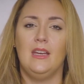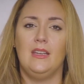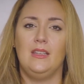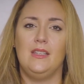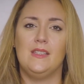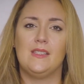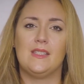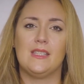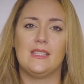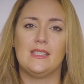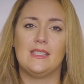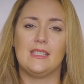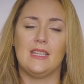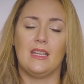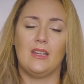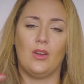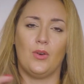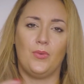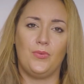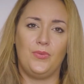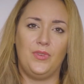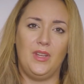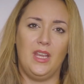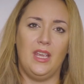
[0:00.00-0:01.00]
Dieses dann
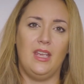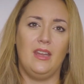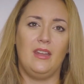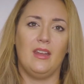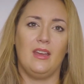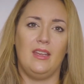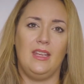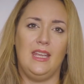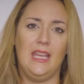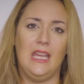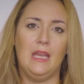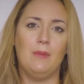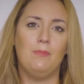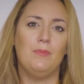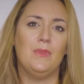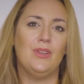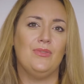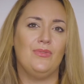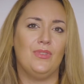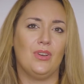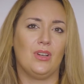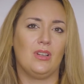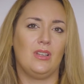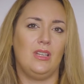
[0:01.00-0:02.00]
auf jeder
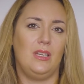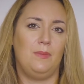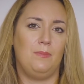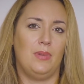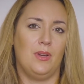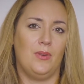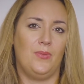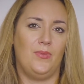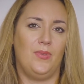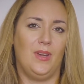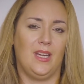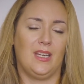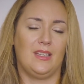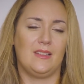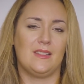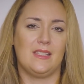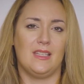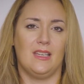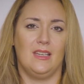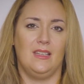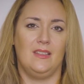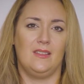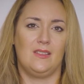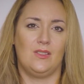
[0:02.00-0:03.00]
Ebene wirklich perfekt
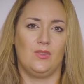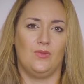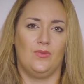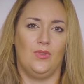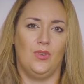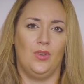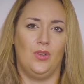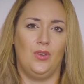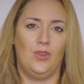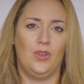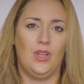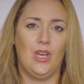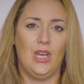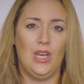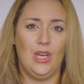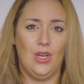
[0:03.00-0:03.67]
sein zu wollen.